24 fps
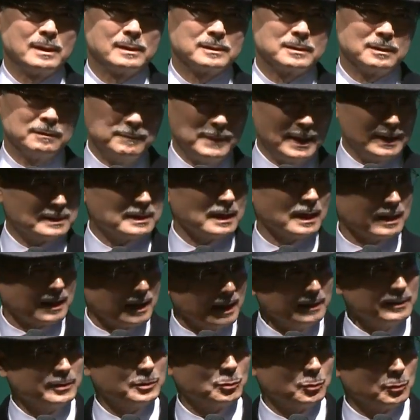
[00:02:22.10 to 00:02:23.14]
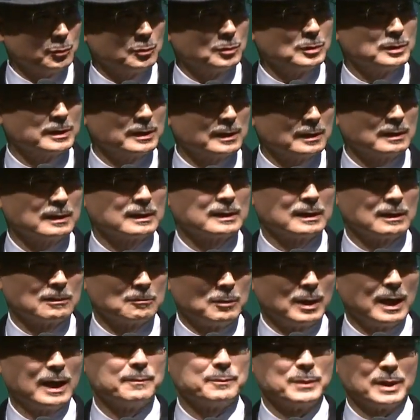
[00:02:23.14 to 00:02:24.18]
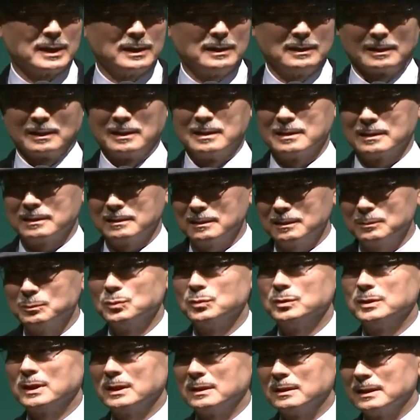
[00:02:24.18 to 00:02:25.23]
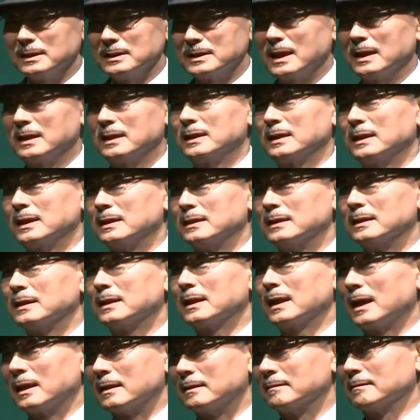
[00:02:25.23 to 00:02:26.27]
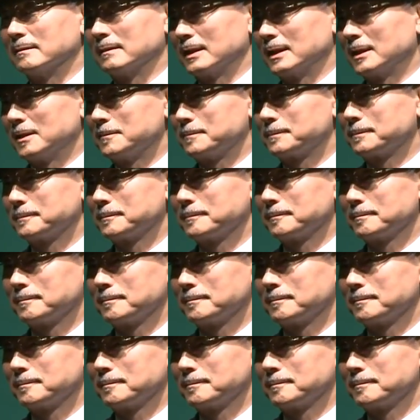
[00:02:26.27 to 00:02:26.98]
Kalau kita mengajari anak-anak jadi baik, kita tidak akan menyaksikan skandal sosial yang buruk.